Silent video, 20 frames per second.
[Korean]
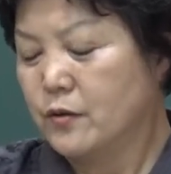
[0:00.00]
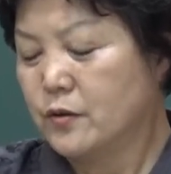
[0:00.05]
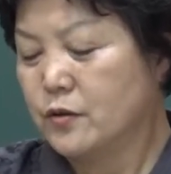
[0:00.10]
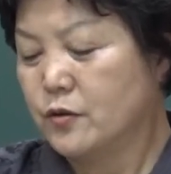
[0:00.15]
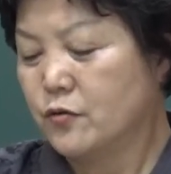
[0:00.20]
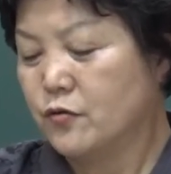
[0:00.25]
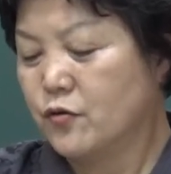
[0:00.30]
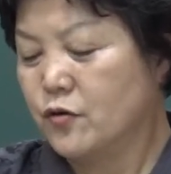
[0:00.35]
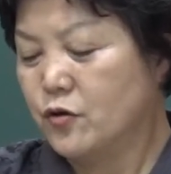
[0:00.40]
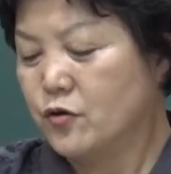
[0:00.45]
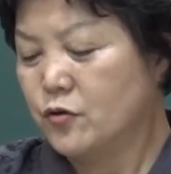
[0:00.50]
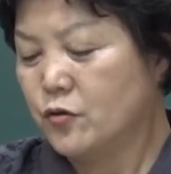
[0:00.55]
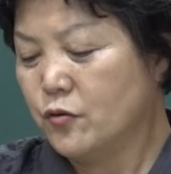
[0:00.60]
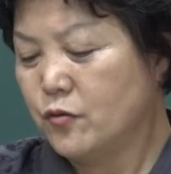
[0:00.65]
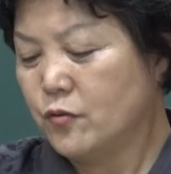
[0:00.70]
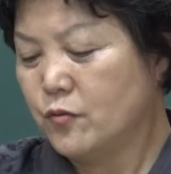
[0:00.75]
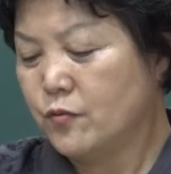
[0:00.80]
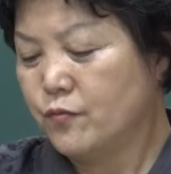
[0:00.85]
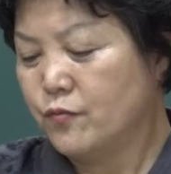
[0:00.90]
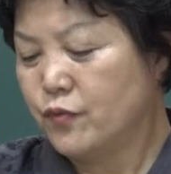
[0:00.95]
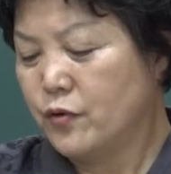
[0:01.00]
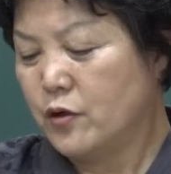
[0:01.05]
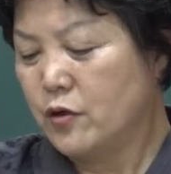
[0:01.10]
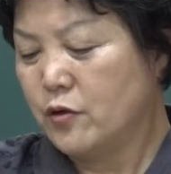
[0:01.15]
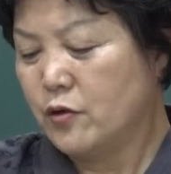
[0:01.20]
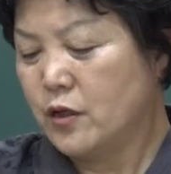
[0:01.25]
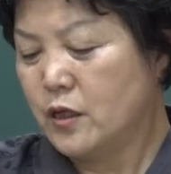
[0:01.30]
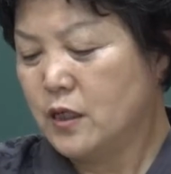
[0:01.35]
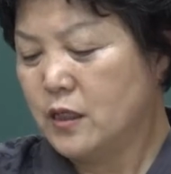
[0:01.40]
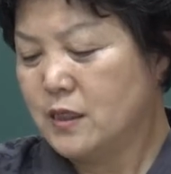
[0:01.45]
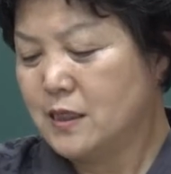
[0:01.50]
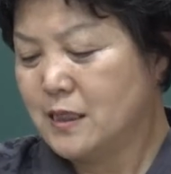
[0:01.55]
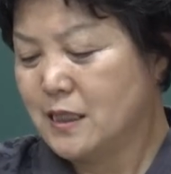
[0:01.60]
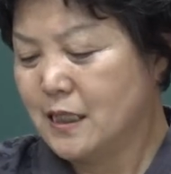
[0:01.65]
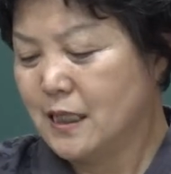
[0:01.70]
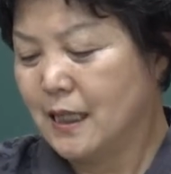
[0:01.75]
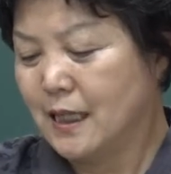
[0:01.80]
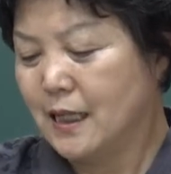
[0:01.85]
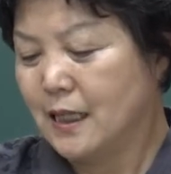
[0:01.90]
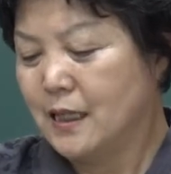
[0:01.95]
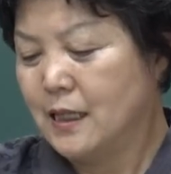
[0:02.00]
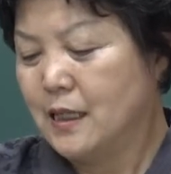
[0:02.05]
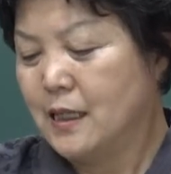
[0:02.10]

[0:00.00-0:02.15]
그죠? 귀속 불귀지라.